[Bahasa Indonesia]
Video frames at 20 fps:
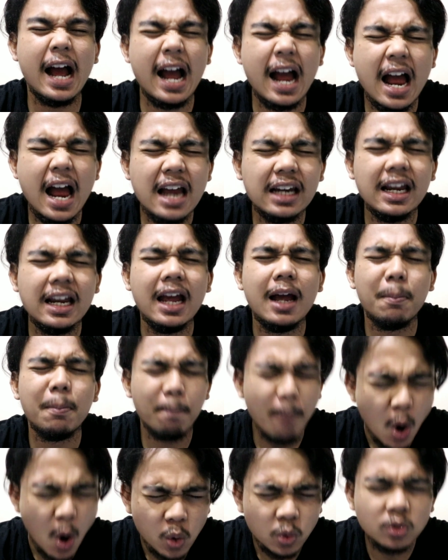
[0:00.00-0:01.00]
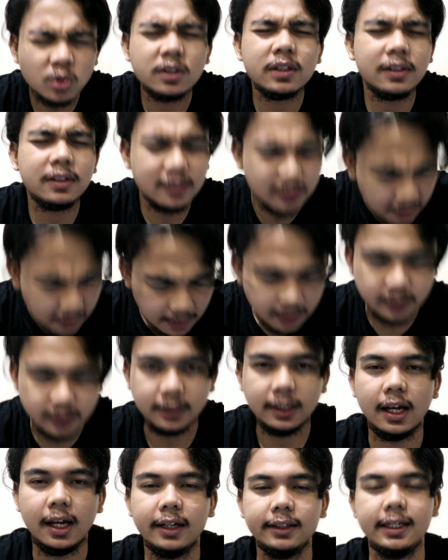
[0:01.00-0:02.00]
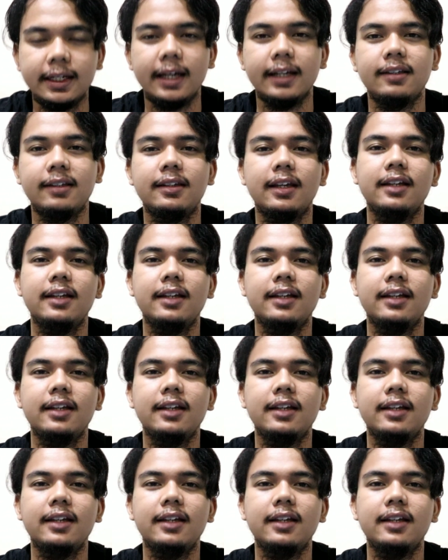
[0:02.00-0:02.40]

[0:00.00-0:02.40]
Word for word: unboxing ya guys